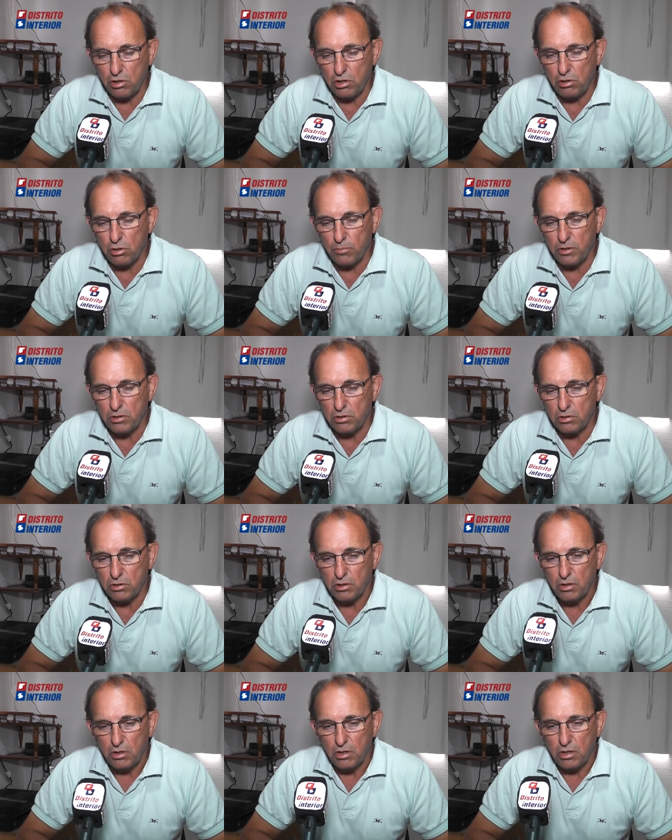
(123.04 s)
kilómetros,
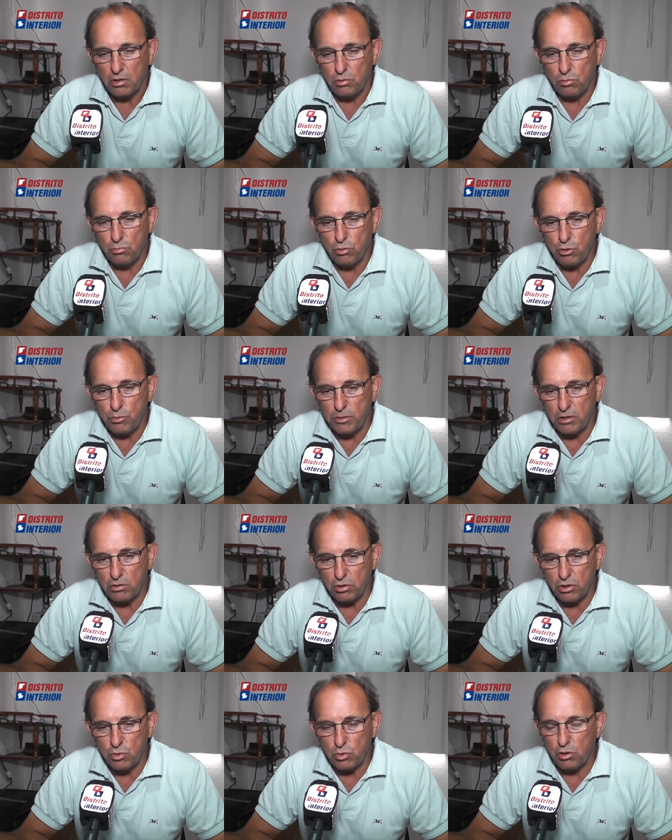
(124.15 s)
hubo un
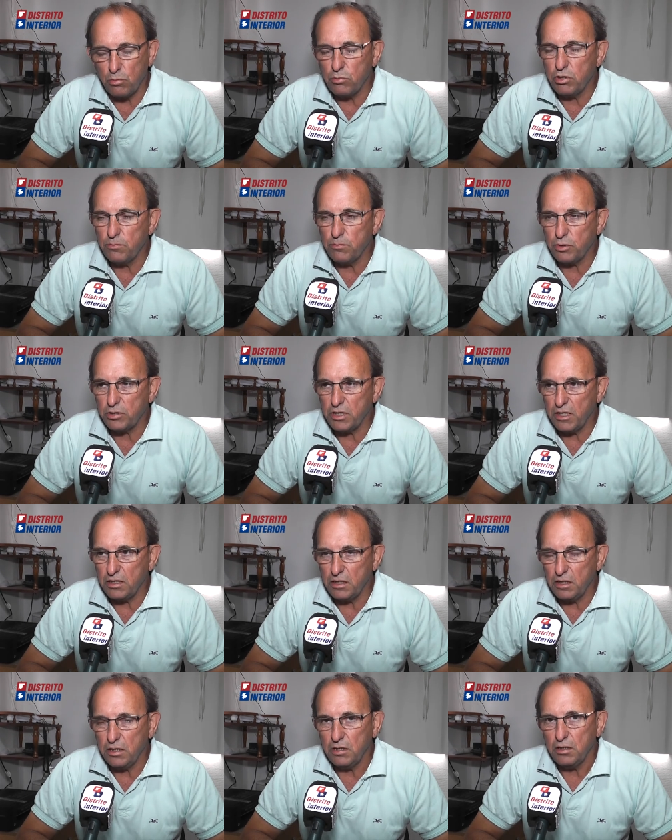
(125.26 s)
movimiento de suelo muy
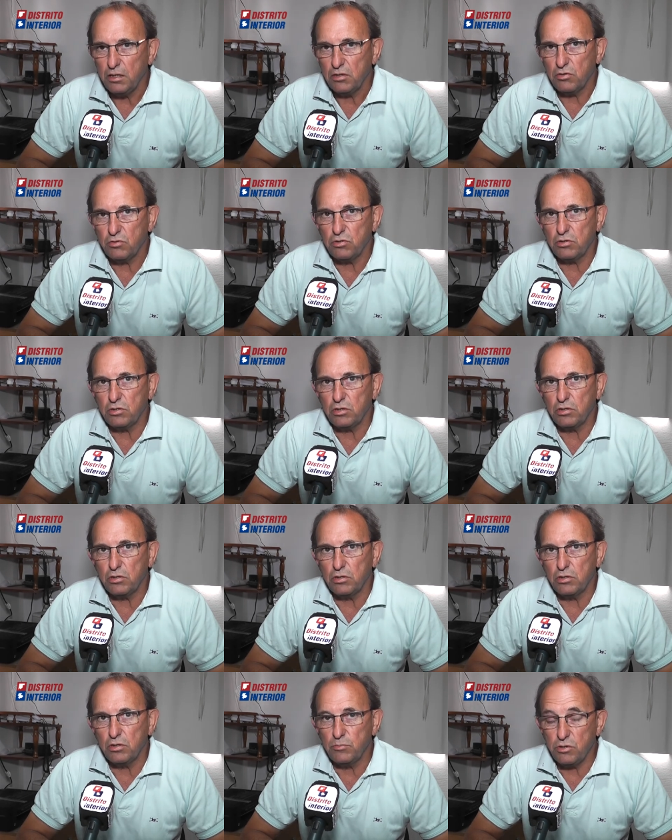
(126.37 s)
importante.
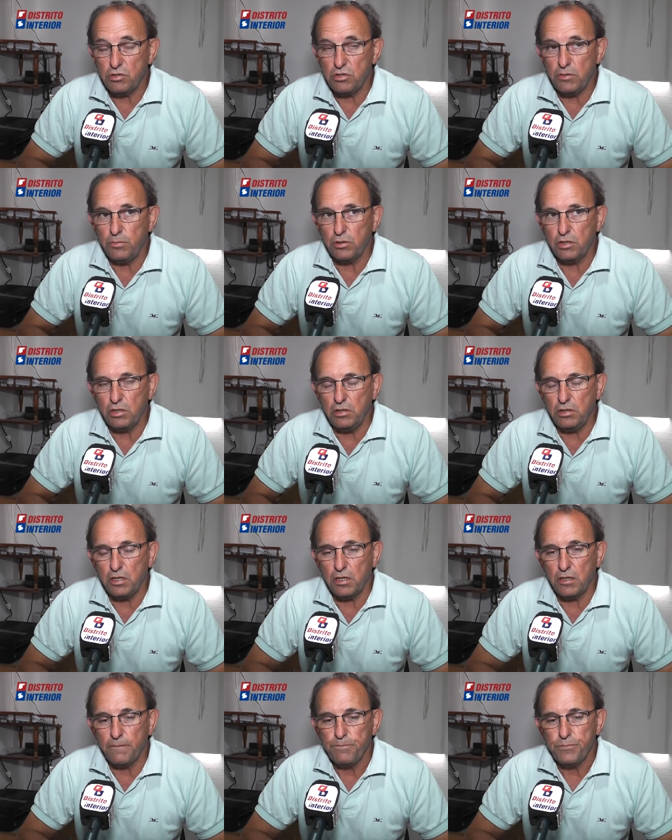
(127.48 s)
Nosotros, el municipio
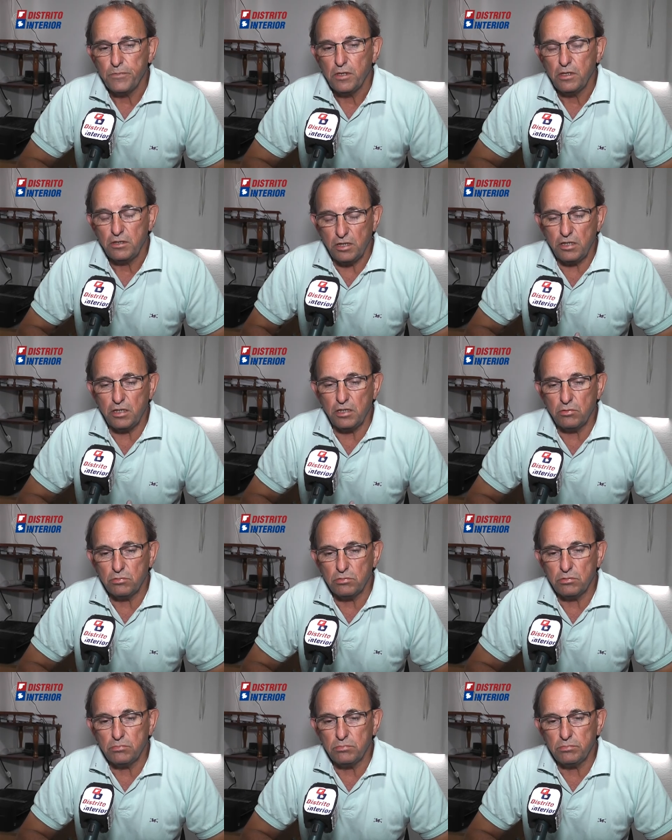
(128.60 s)
tenía, tiene
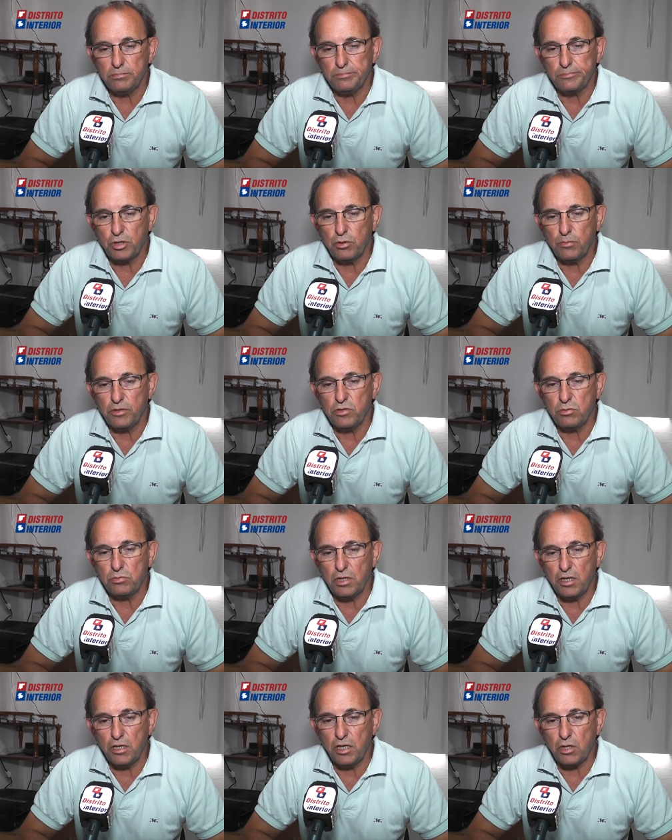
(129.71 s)
un, como es,
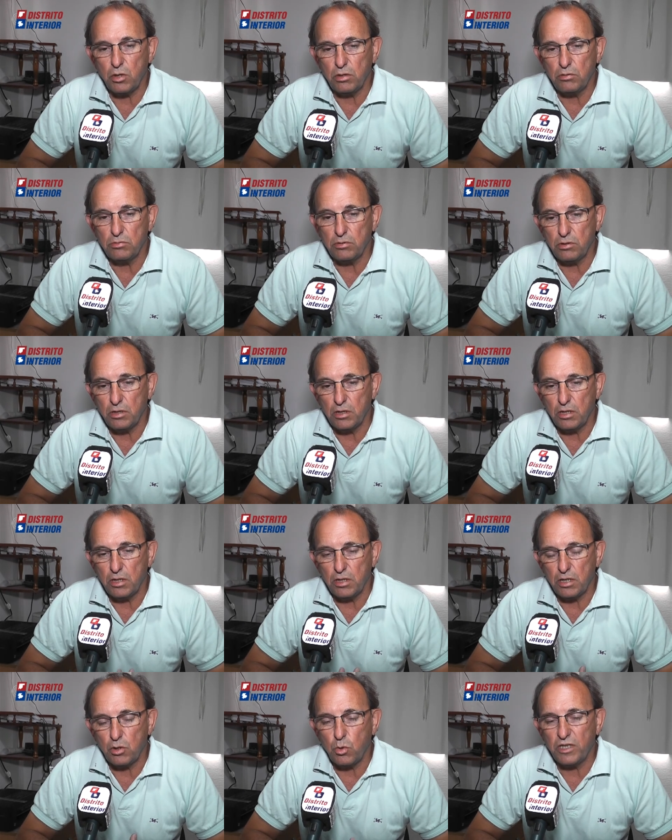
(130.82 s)
un área
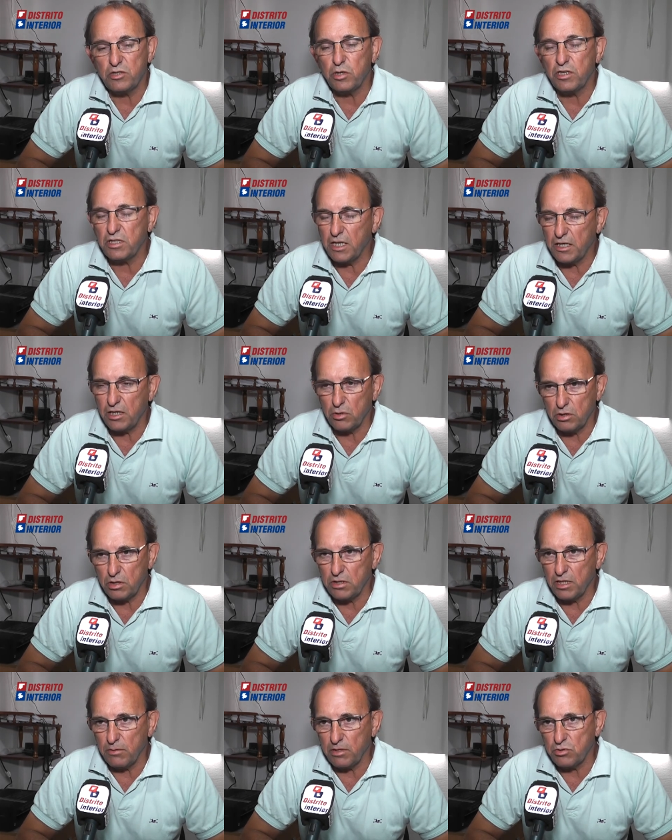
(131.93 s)
de 4 hectáreas donde
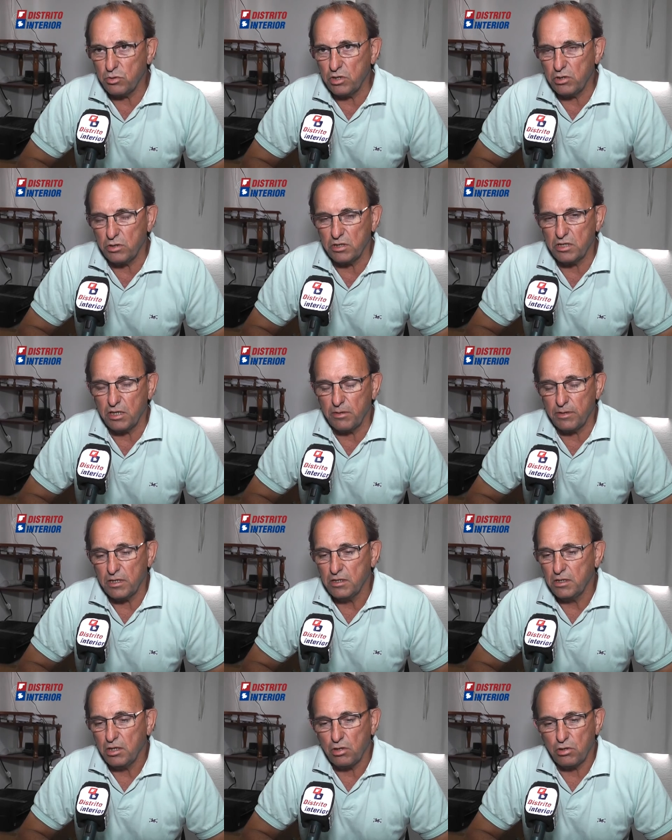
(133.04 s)
está el basurero, que estaba
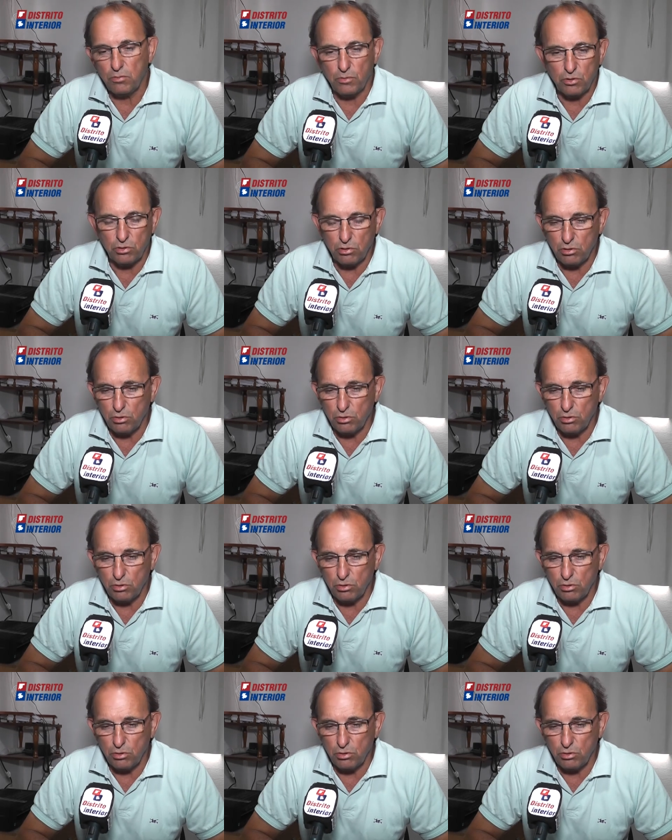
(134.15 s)
como todos